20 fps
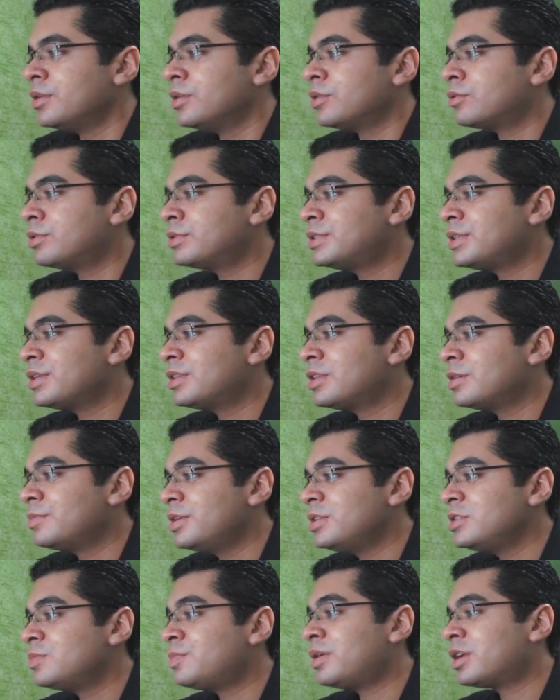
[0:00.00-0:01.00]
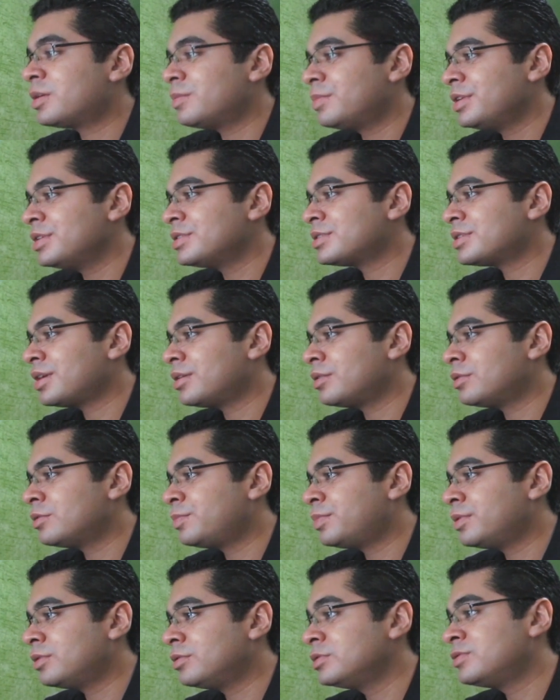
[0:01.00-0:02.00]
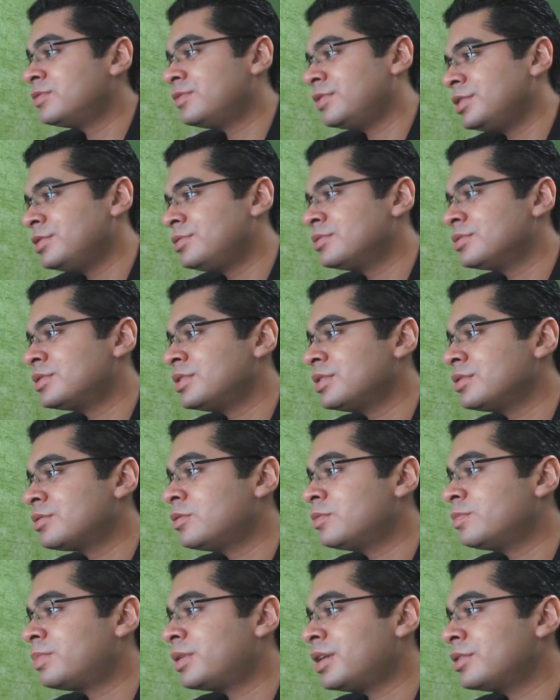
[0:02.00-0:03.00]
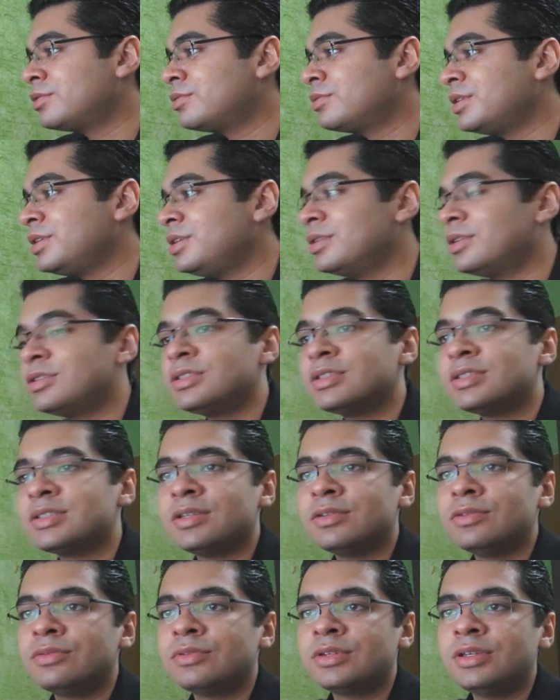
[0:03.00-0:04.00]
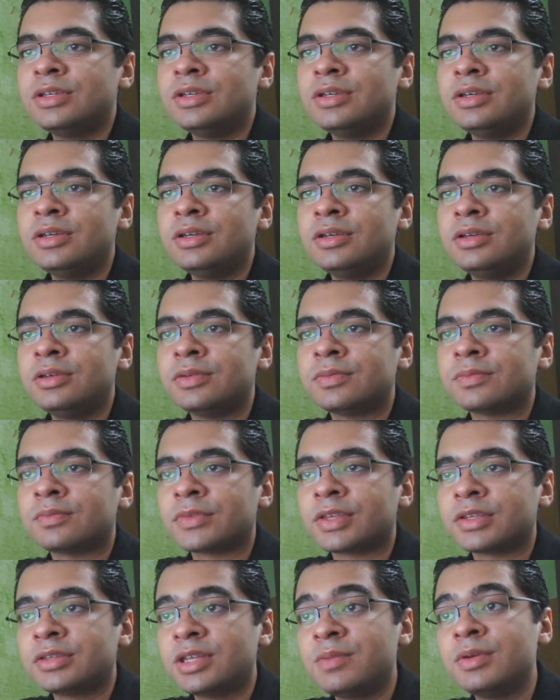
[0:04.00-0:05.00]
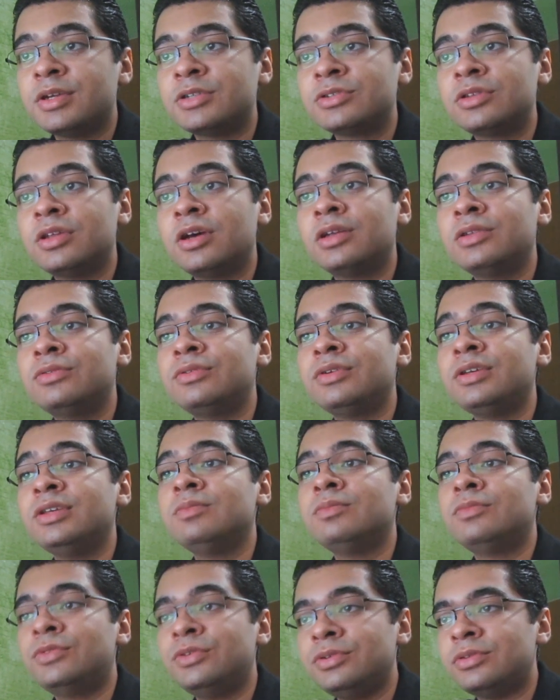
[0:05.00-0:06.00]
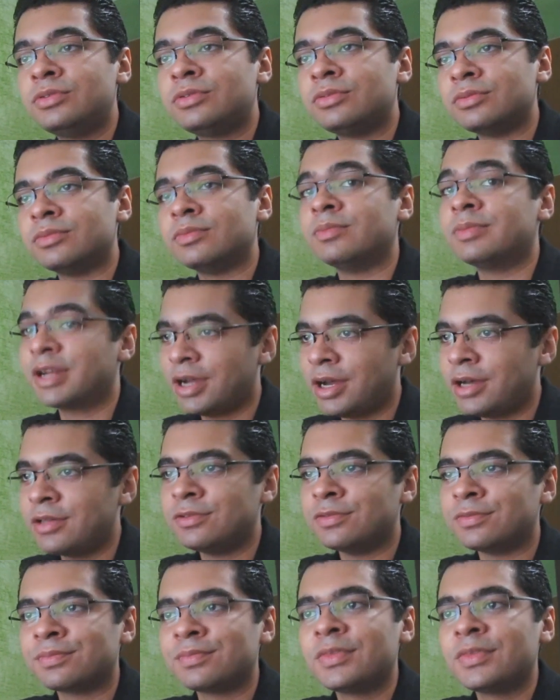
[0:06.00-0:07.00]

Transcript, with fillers: Gostaria também de parabenizá-lo pelos vídeos e completo ainda dizendo que tem me ajudado e muito. Obrigado.